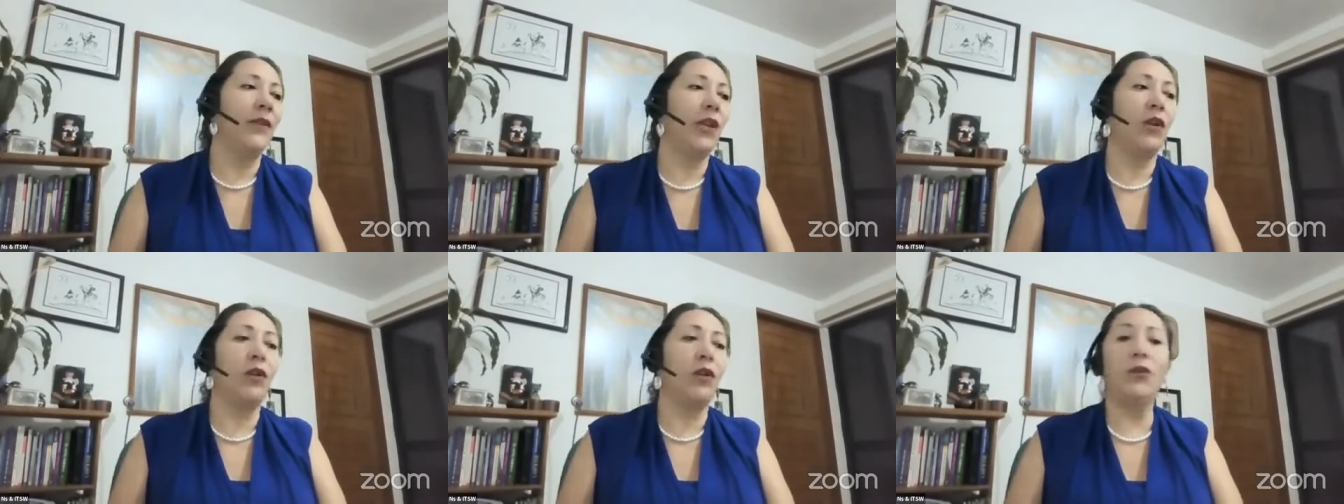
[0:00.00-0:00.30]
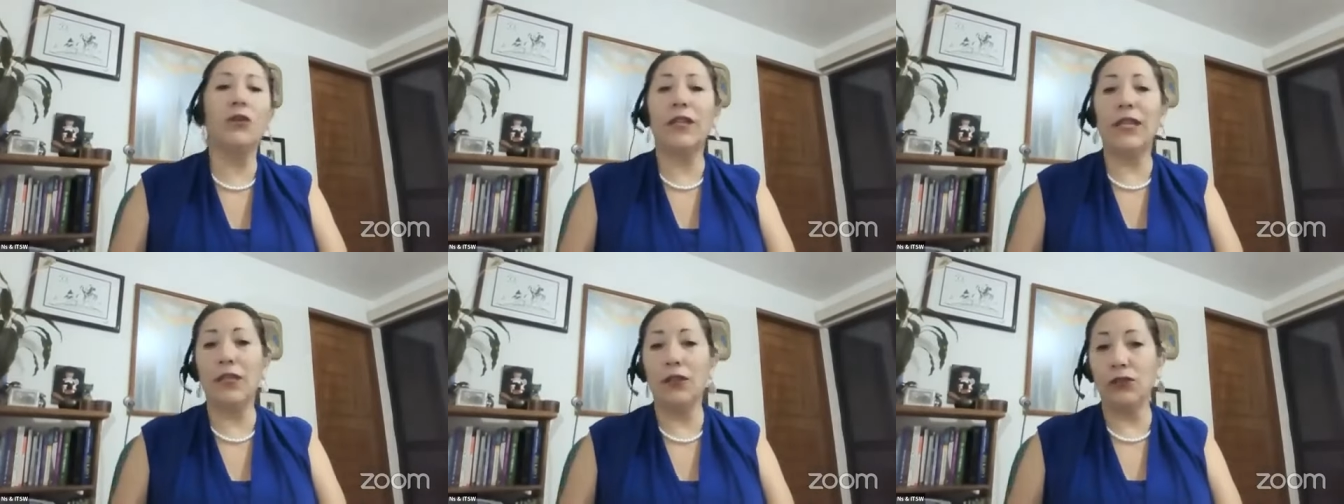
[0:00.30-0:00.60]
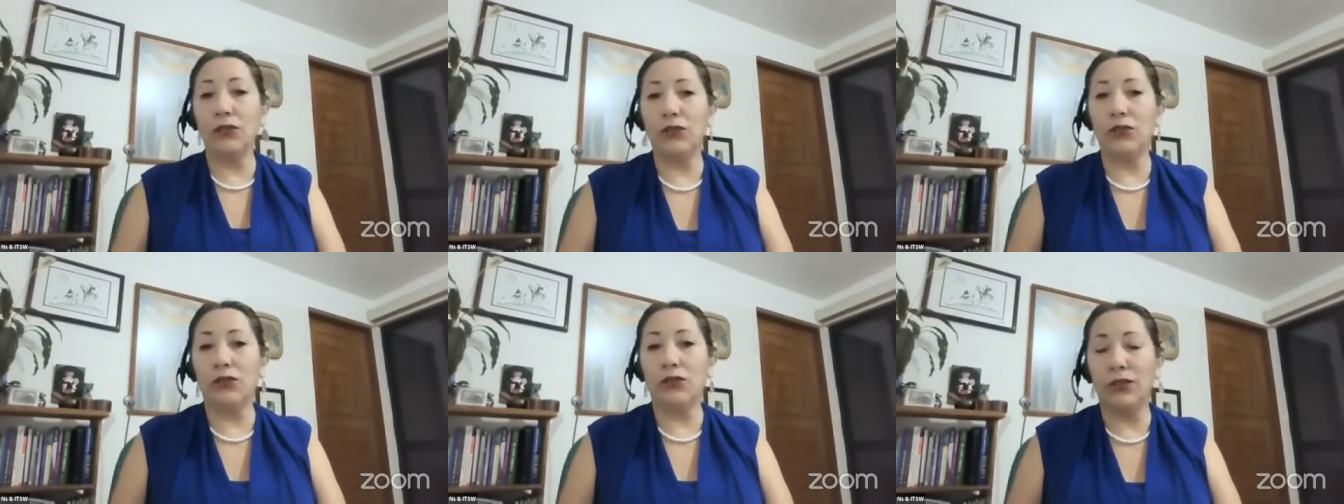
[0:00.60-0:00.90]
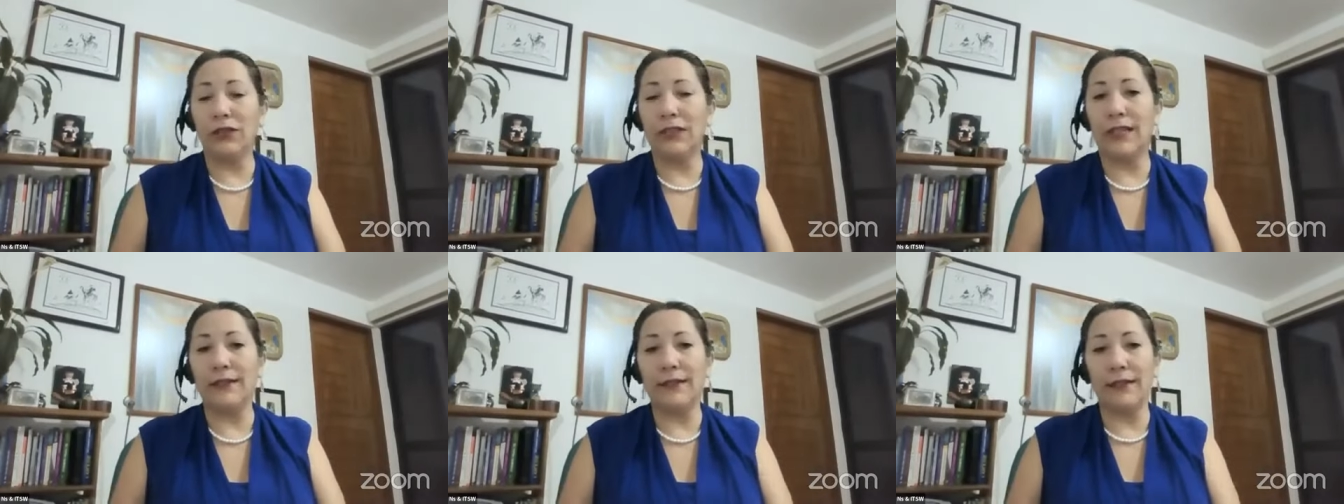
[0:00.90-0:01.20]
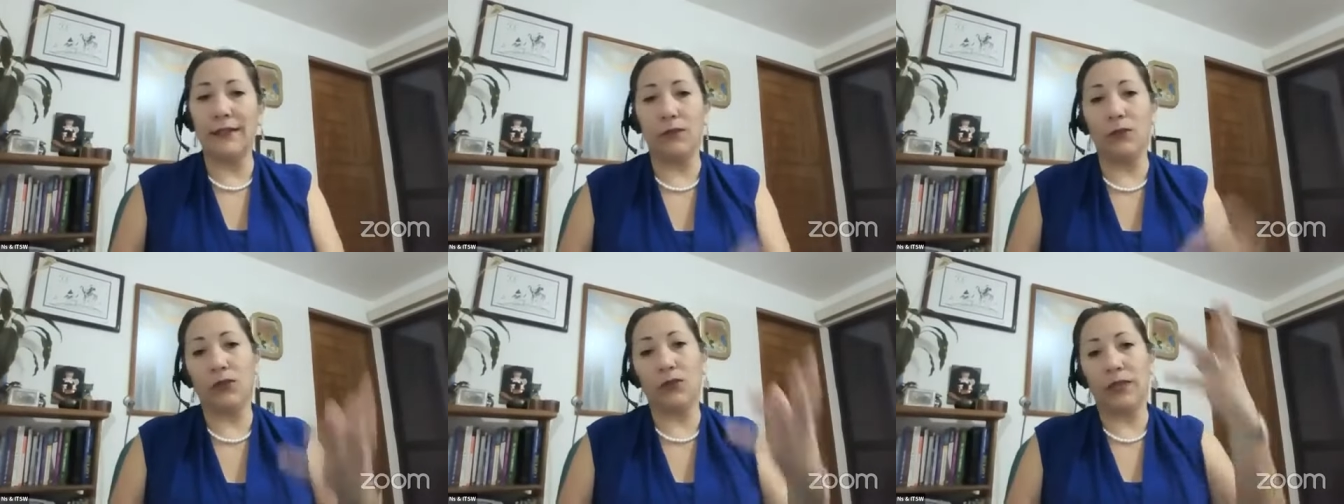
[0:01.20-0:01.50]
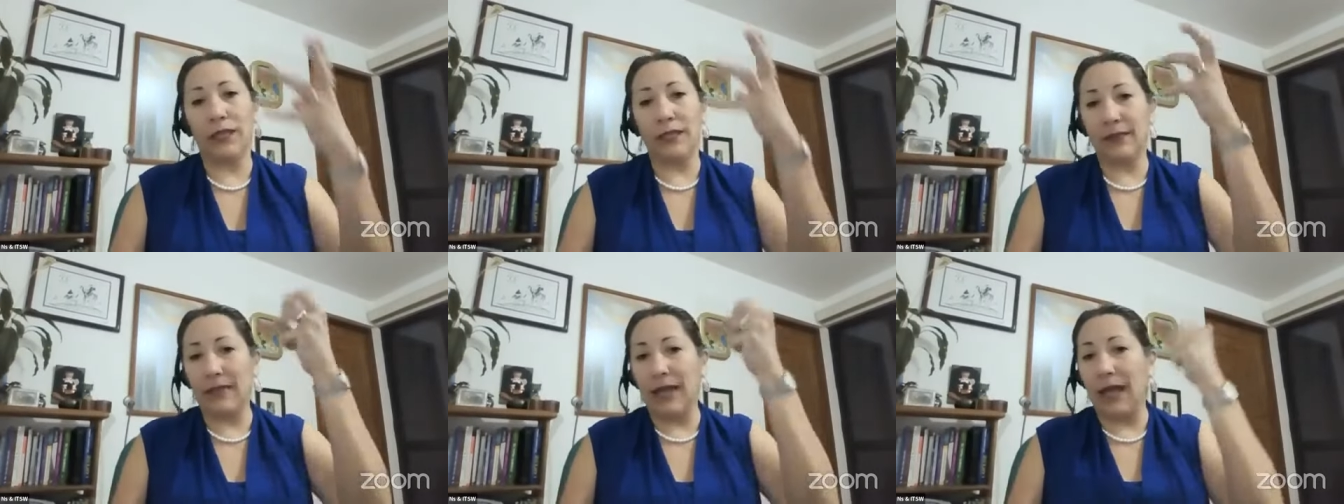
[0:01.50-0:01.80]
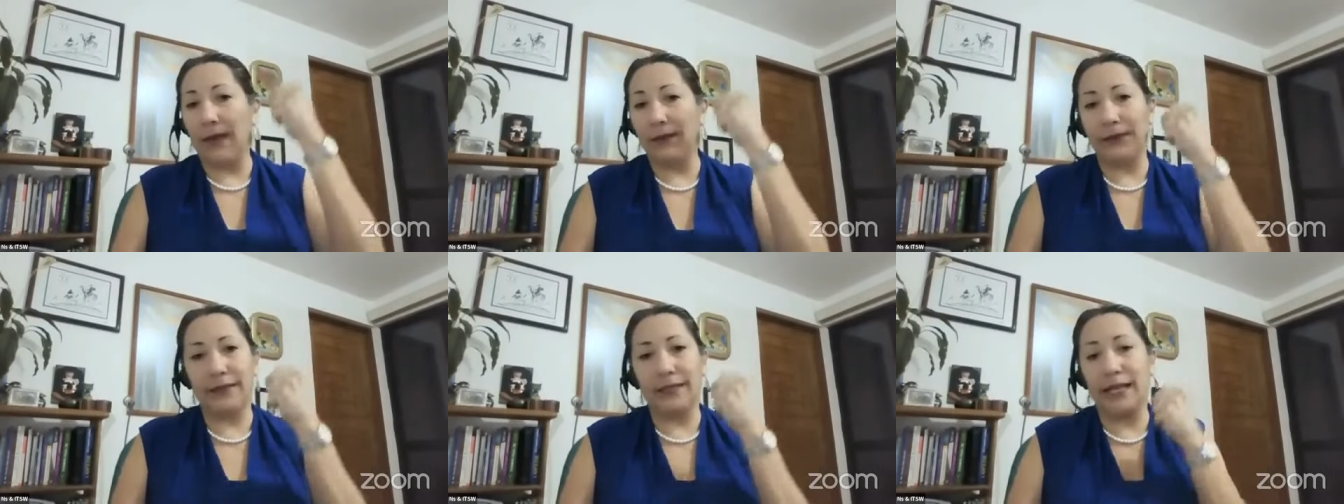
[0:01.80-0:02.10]
lo que nosotros hacemos es
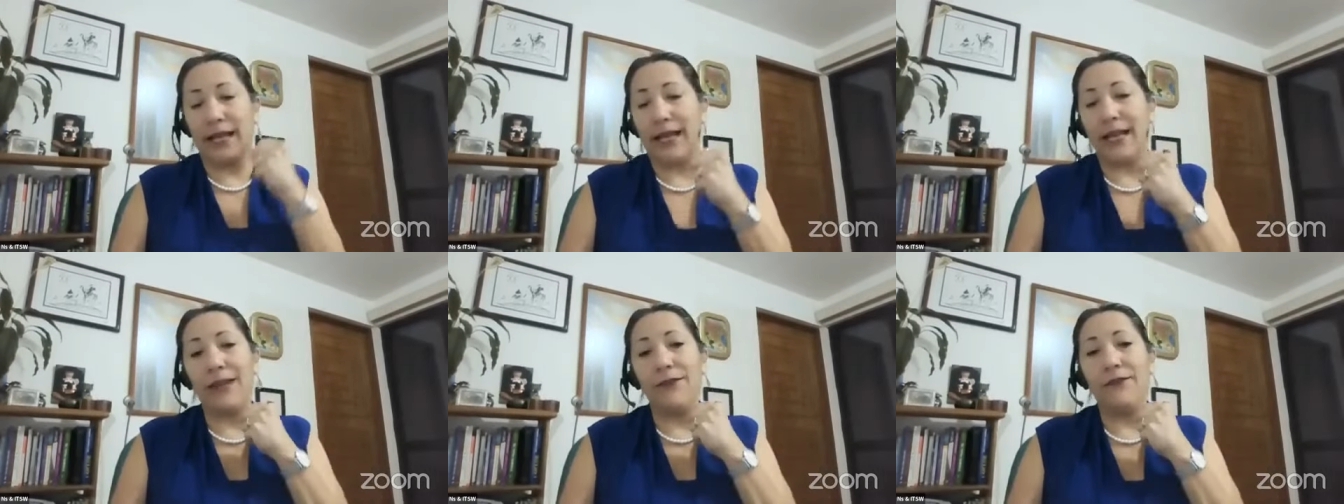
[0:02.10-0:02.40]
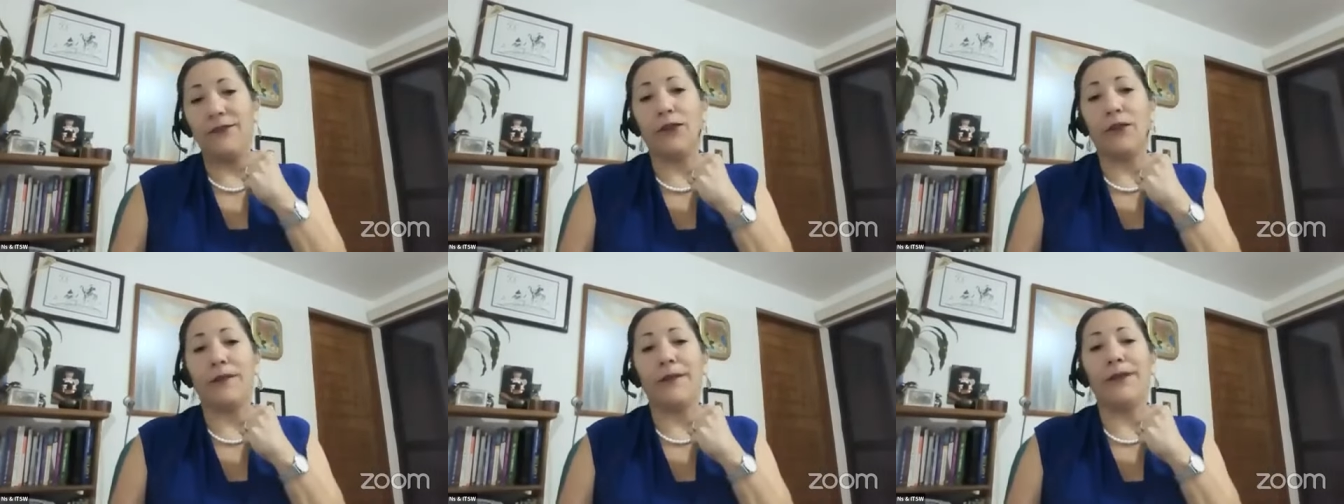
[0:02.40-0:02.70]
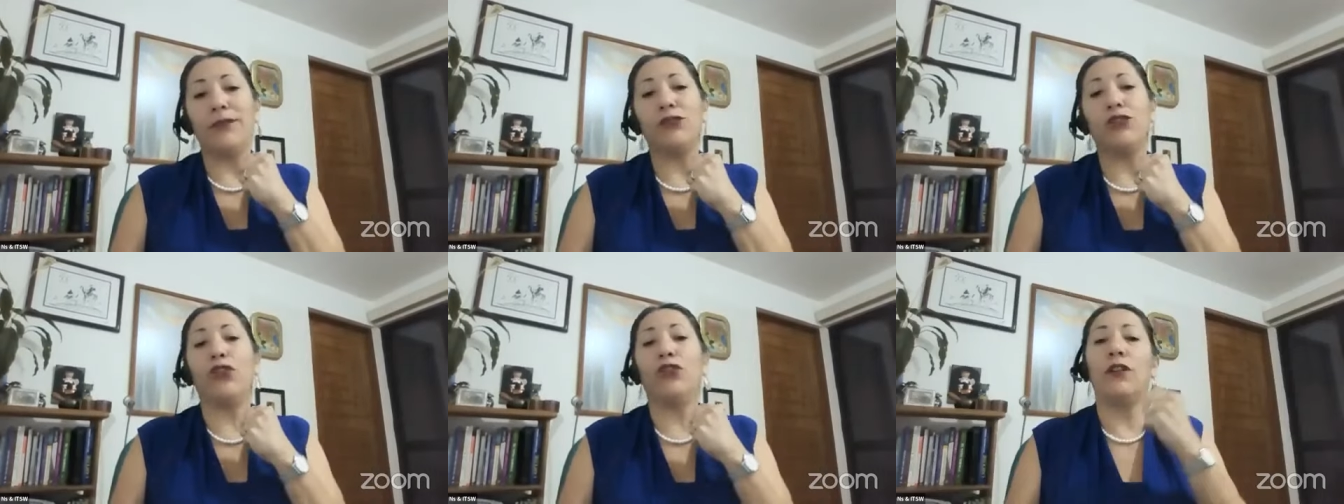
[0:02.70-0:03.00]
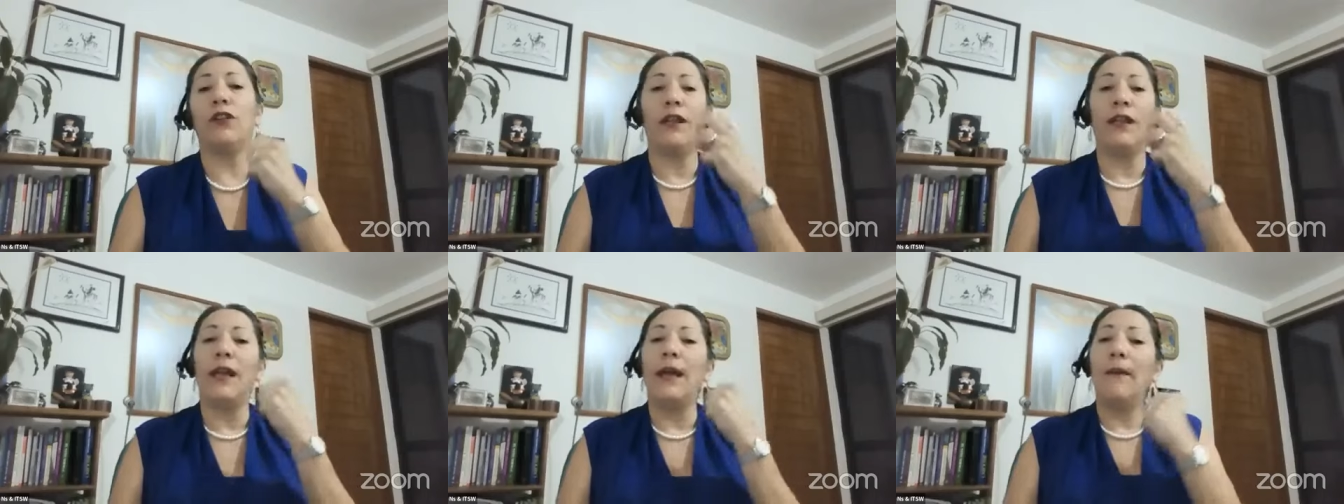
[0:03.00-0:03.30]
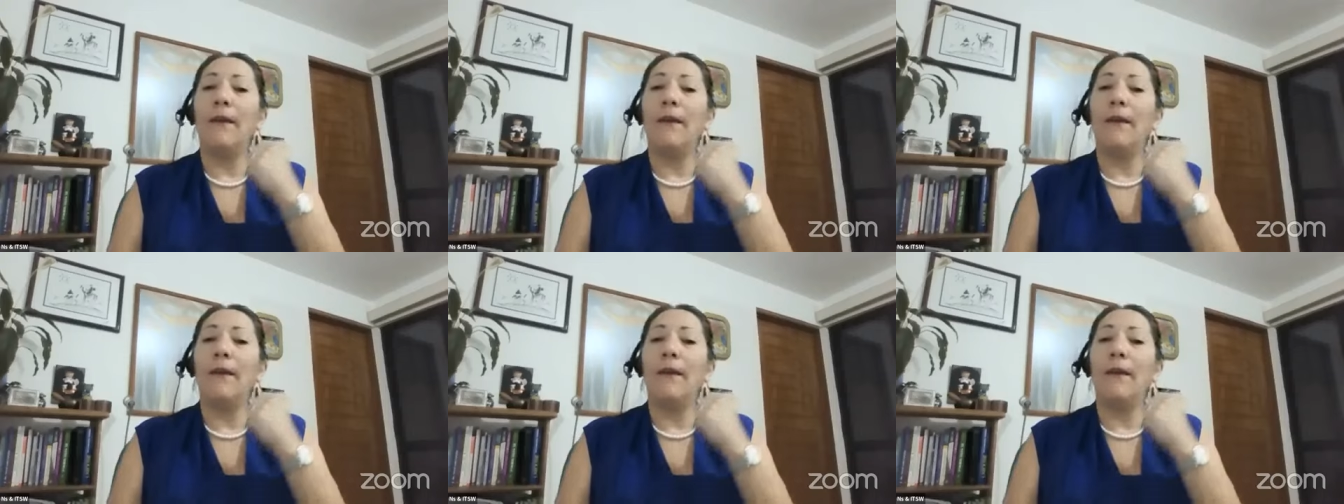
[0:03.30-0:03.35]
abstraer la información